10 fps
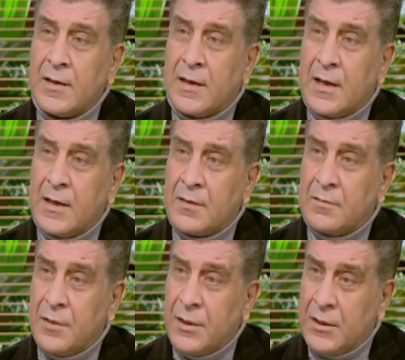كانت
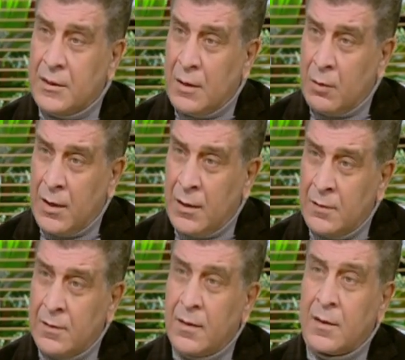في الدوحه
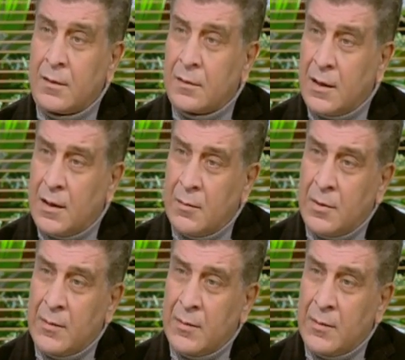التقى بالامير